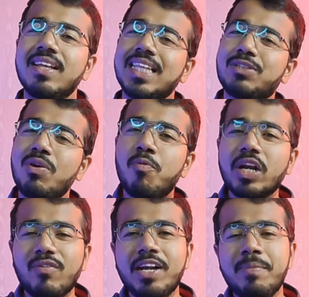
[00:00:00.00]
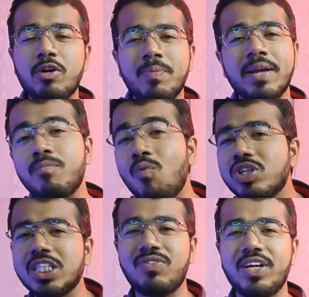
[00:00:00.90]
दिस विल मोटिवेट मी टू मेक मोर
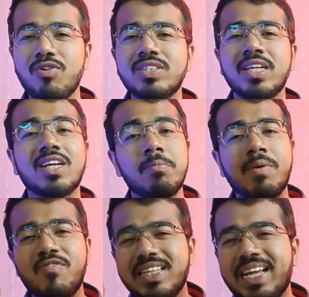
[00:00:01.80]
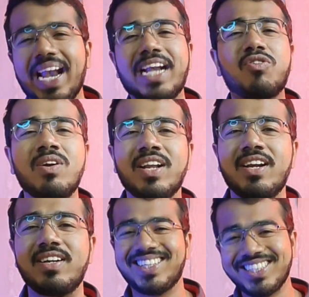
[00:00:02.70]
सच वीडियोस एंड कम अप विद ग्रेट
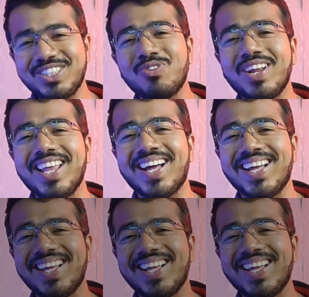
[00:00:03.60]
कॉन्टेंट शुक्रिया